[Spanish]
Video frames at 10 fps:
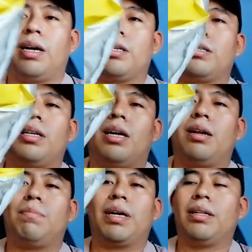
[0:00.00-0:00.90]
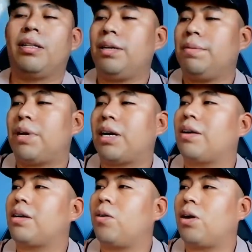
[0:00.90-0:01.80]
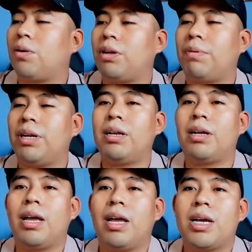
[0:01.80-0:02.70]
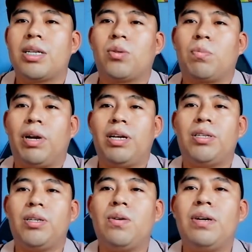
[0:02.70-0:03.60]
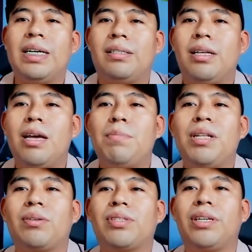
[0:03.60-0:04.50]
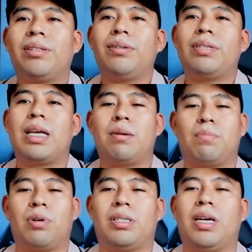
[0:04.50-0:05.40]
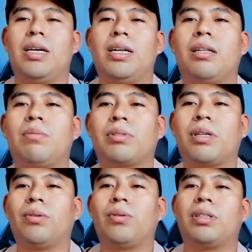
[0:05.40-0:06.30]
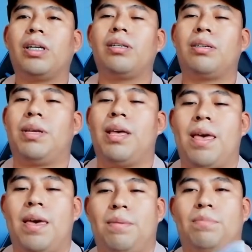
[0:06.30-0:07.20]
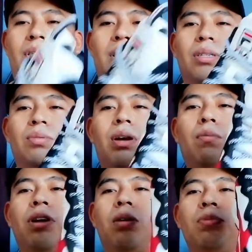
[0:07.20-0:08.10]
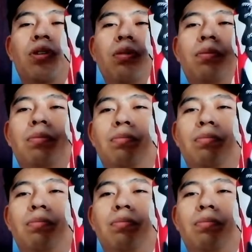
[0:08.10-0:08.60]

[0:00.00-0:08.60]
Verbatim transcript: Aquí está el paquete, para que vean que lo acabo de abrir. Su precio es de 1200, pues si alguien anda buscando unos este tenis, pues esta es una buena opción.